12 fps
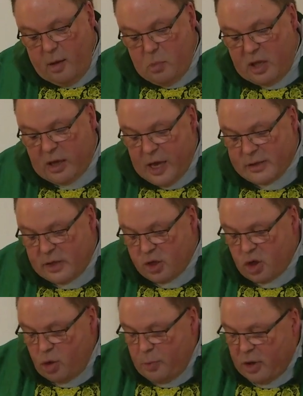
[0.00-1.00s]
mit
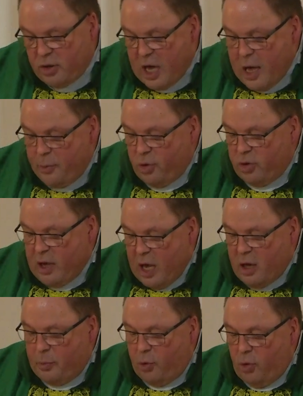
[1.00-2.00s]
drastischen Übertreibungen und
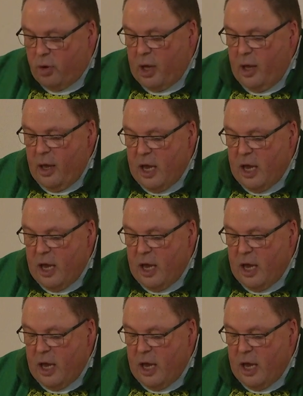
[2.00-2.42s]
Narrenprunk